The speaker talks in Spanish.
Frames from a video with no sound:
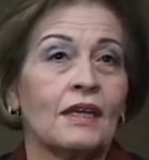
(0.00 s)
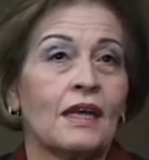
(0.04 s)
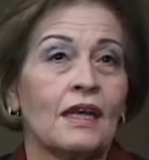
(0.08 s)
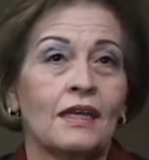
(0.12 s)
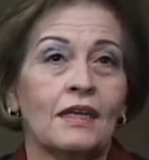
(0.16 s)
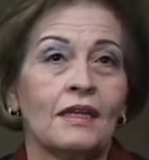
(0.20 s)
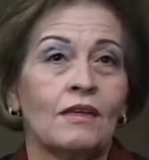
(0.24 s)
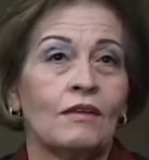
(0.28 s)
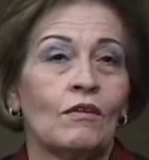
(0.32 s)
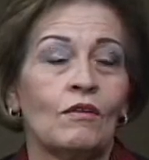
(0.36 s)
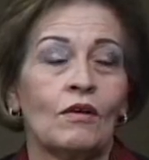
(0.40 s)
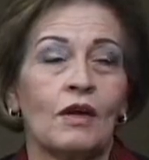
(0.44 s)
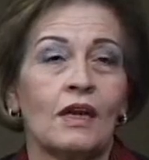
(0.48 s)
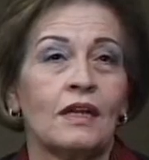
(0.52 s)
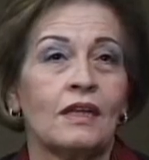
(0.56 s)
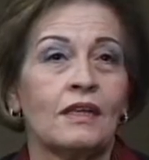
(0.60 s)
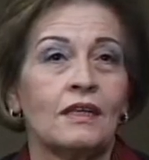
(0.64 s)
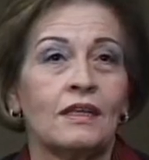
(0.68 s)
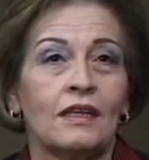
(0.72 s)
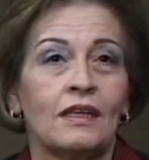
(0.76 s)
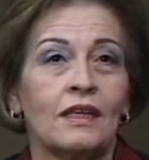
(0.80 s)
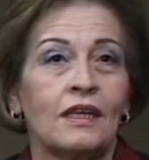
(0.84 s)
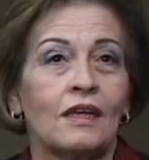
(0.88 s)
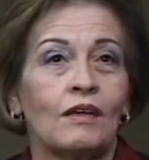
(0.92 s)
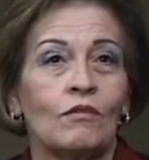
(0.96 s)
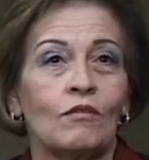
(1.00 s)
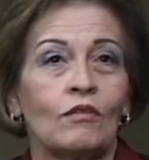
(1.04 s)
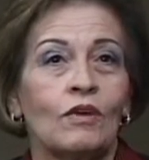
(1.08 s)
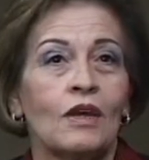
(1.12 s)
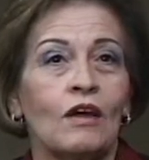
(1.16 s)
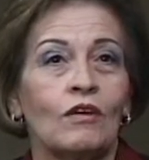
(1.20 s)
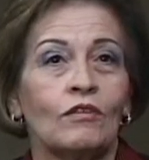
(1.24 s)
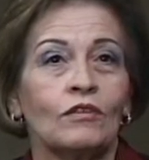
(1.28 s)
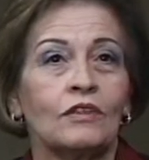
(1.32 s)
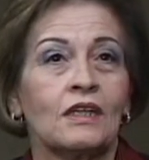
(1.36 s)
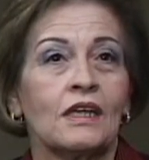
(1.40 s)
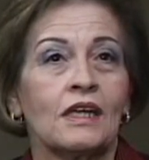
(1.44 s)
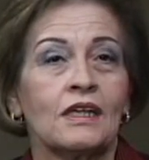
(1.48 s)
Ahí no hay
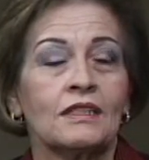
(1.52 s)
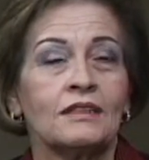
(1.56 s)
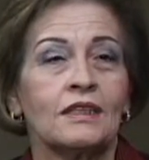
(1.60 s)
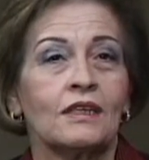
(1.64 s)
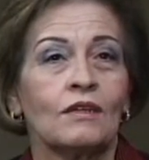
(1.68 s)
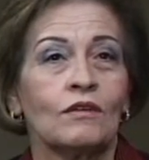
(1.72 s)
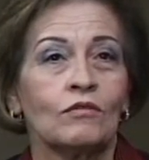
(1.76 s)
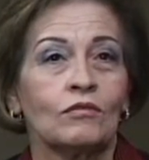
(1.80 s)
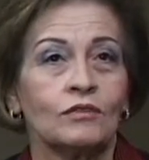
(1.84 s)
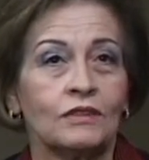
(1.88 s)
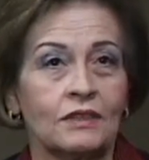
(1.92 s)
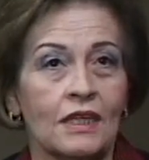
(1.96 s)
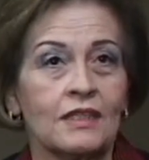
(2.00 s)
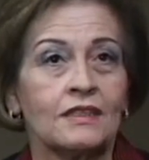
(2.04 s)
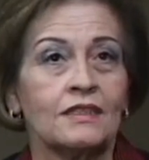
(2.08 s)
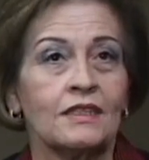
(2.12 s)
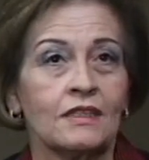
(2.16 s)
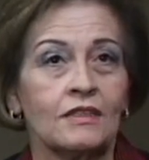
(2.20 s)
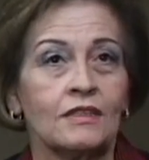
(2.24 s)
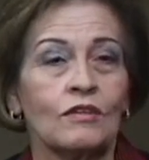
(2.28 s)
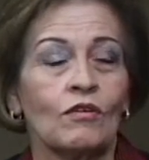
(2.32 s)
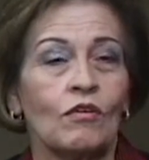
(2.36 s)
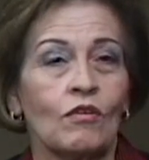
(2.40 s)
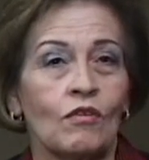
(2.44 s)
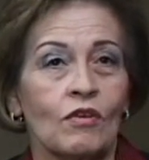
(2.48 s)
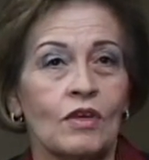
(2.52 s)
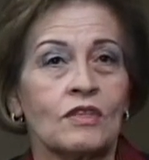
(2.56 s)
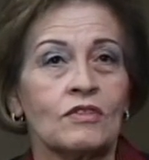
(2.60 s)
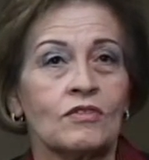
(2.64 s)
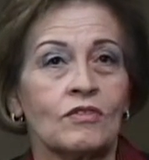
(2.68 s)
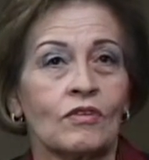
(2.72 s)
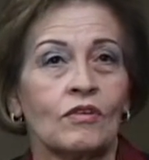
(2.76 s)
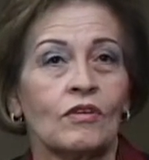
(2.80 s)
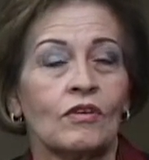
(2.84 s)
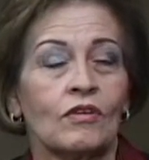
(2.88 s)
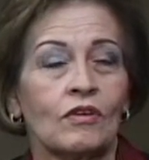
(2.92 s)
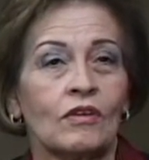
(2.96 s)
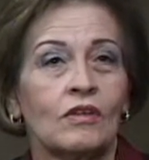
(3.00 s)
ninguna otra circunstancia, solo
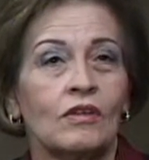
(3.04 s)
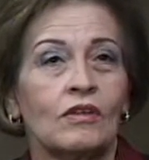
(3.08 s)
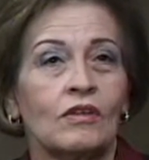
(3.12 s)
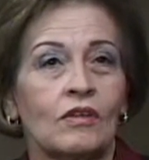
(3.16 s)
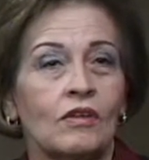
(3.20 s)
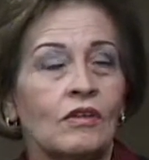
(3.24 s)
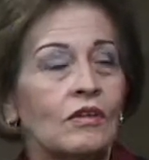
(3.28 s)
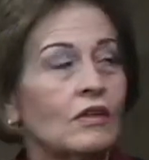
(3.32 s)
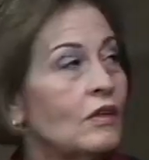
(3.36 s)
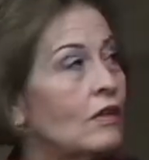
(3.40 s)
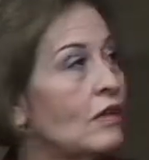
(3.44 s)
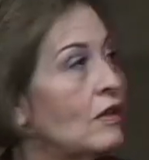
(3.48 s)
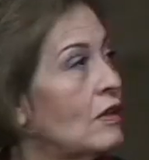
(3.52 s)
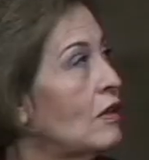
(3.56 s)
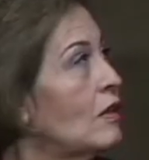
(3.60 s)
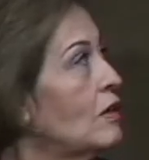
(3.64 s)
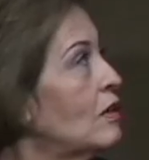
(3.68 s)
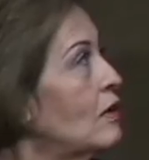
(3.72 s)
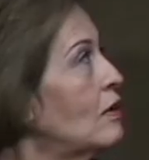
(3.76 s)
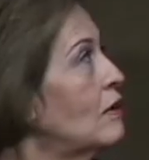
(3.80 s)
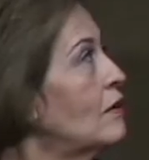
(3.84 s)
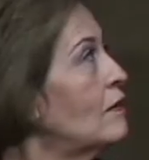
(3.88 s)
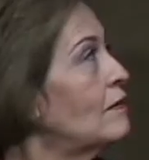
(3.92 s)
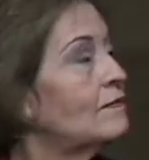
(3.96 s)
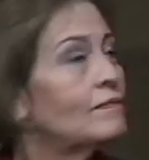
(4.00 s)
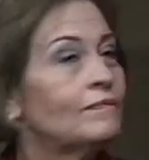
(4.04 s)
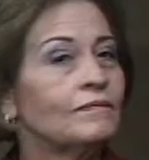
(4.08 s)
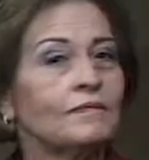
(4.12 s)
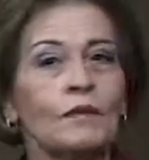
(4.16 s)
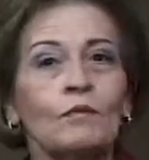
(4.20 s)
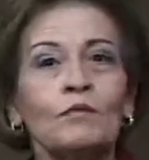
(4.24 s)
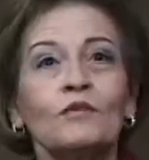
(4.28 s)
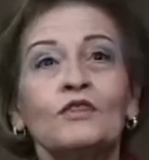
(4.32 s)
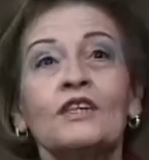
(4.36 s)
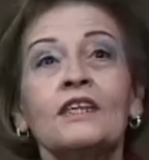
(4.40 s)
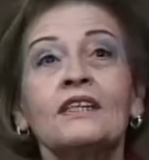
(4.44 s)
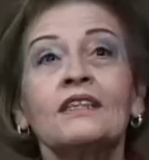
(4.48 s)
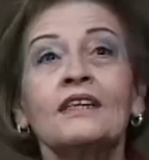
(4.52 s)
eso. Muchas gracias. gracias.
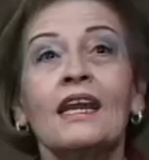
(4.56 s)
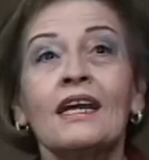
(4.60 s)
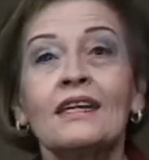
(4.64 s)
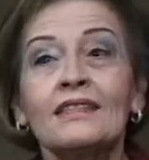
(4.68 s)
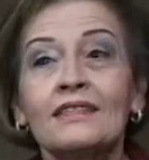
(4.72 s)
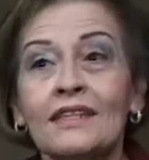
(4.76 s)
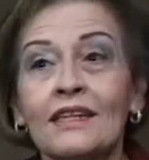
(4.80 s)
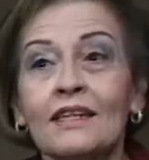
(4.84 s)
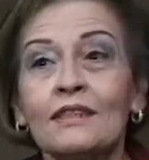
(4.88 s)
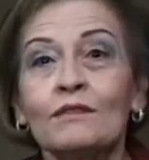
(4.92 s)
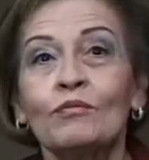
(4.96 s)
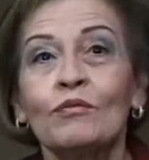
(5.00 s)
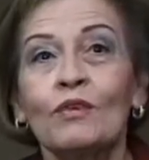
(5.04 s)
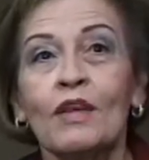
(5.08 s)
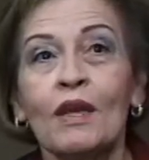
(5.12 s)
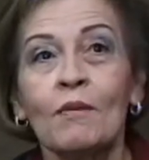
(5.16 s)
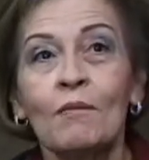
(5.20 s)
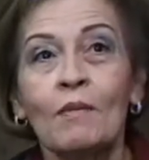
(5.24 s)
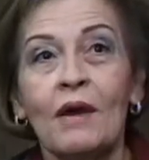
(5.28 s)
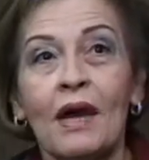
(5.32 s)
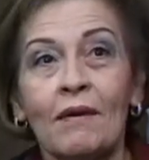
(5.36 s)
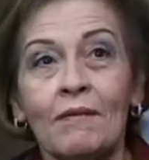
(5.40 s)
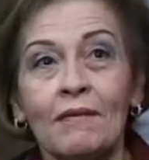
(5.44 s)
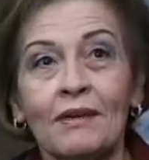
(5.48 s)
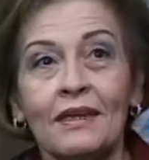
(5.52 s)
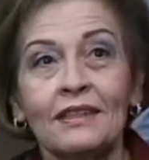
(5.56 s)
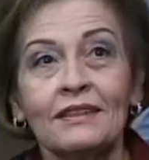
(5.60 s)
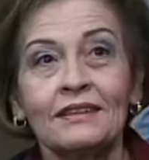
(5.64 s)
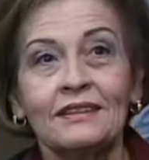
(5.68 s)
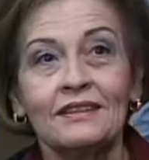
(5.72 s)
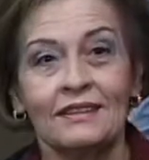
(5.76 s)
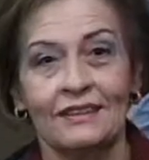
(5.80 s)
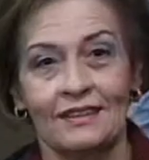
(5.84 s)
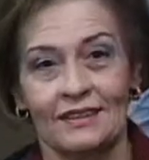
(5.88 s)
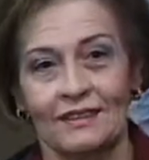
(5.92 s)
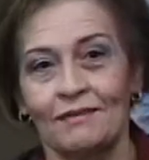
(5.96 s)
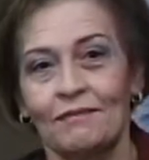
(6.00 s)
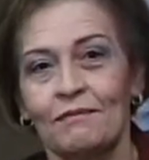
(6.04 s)
Muchas gracias, muy
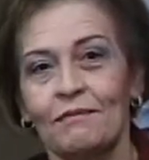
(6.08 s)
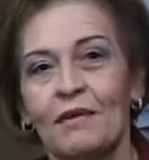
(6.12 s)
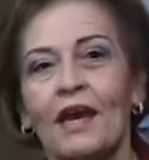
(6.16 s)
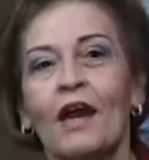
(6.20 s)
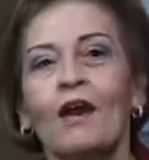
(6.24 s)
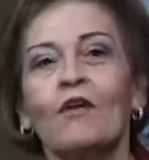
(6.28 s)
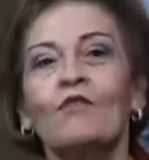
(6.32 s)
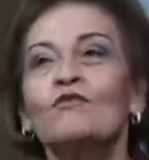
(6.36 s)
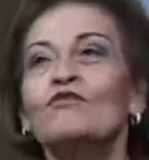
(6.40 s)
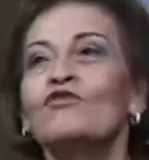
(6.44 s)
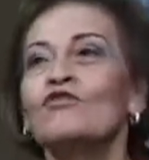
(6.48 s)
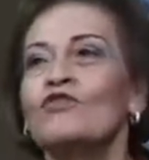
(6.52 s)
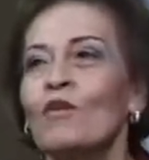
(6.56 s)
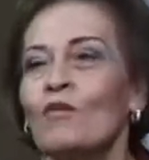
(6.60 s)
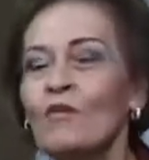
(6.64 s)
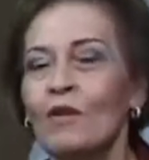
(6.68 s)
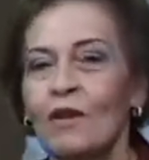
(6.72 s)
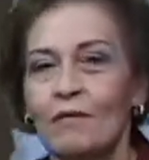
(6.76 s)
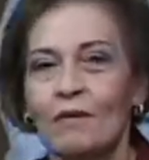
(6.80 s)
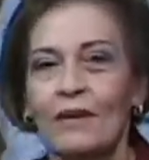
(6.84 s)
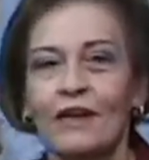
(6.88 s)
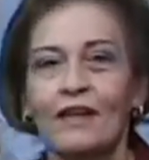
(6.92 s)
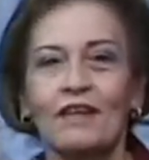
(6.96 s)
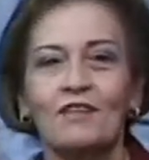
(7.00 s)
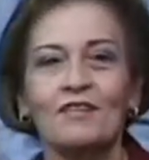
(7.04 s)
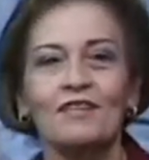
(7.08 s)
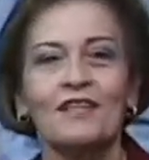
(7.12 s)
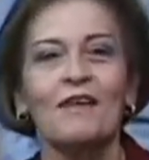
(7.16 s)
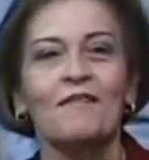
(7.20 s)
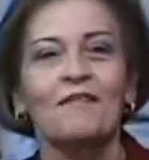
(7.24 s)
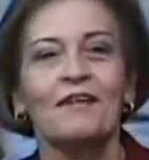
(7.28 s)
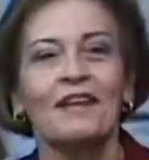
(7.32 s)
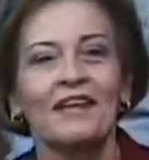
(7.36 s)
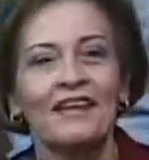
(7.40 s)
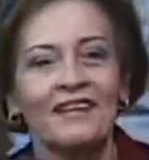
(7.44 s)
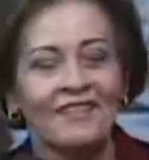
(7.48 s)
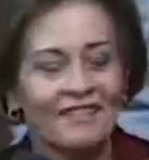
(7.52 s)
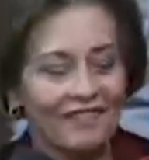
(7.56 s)
amables. Me da gusto volverlos a
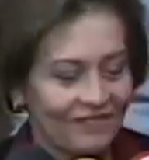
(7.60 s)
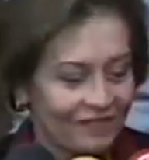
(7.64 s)
ver.